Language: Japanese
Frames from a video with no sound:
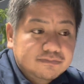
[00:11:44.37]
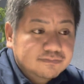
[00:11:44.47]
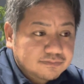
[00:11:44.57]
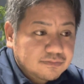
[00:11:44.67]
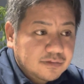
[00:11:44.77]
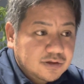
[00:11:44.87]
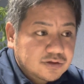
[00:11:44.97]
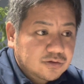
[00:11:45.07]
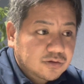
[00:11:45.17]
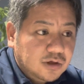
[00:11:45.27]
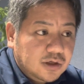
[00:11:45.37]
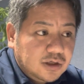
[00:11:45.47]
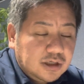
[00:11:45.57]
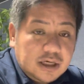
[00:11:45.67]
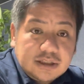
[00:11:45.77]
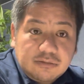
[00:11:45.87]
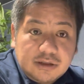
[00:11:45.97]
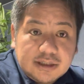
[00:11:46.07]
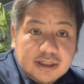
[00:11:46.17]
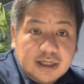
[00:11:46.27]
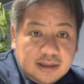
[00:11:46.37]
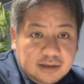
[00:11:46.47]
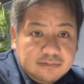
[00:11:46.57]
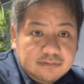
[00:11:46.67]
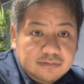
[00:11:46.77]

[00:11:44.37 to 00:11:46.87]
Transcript: うん、その経営者の皆さんがね、